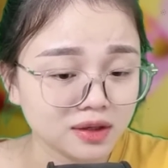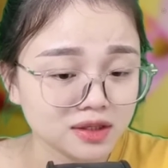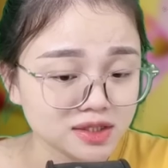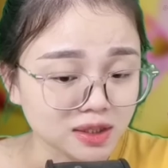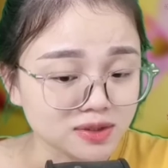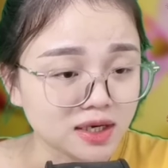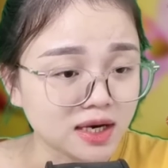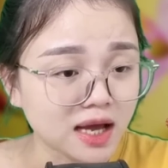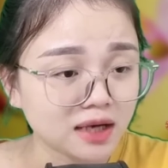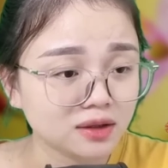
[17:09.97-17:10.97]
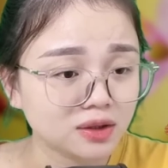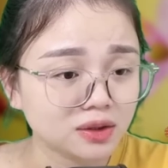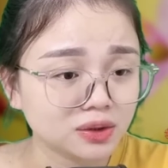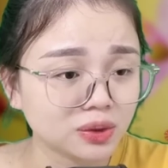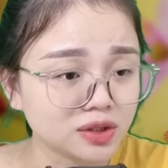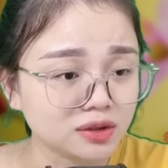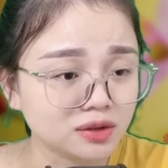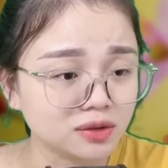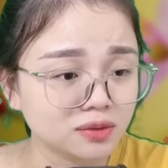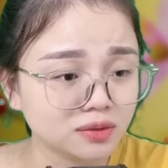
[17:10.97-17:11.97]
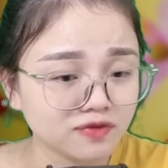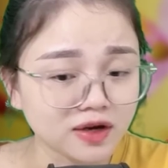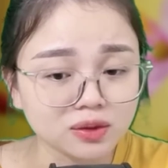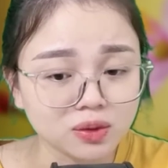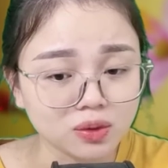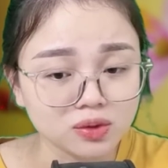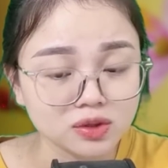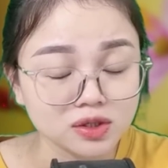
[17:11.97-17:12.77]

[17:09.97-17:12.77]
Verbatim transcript: Trong giây lát, tôi như phát ngộ,